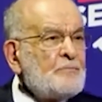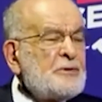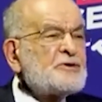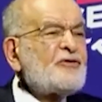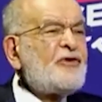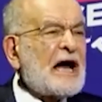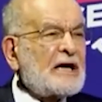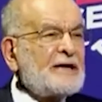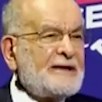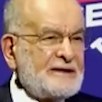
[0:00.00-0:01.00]
Biz
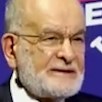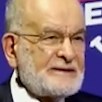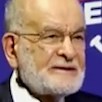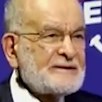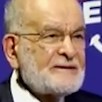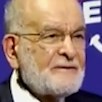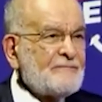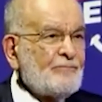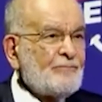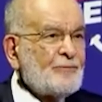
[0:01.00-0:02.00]
farklıyız.
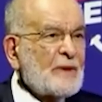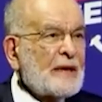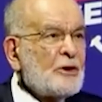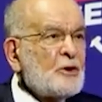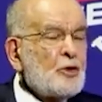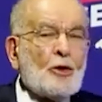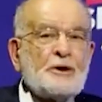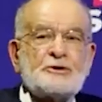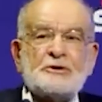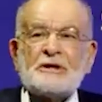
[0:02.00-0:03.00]

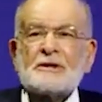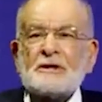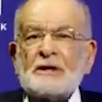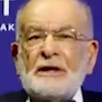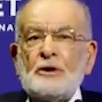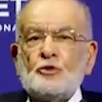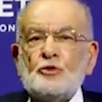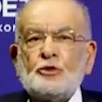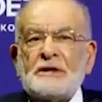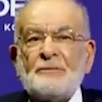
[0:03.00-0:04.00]
Onun için
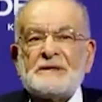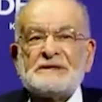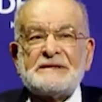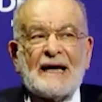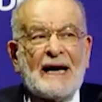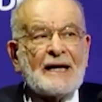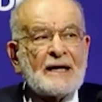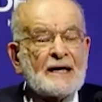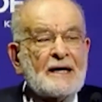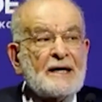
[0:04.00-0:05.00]

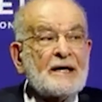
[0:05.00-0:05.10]
ülkemizde